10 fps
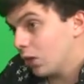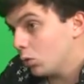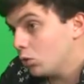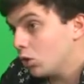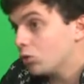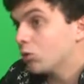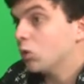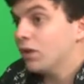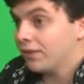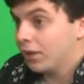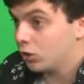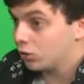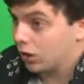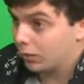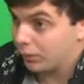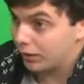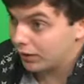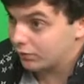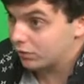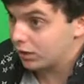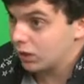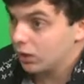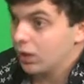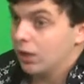adultos, no es necesario tener experiencia,